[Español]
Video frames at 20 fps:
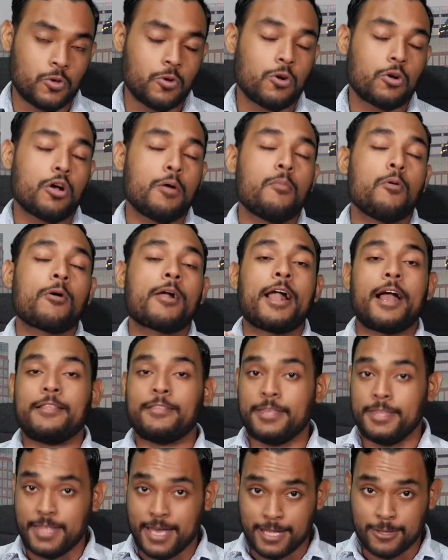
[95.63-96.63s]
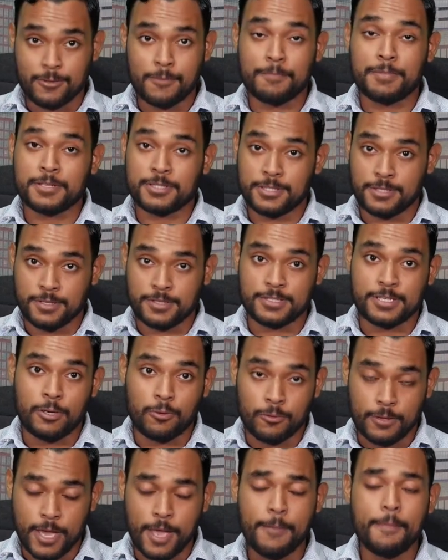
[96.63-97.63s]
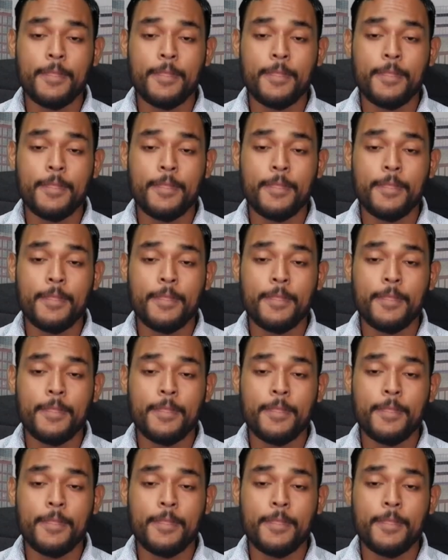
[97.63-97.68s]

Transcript: como candidato presidencial, ¿ok?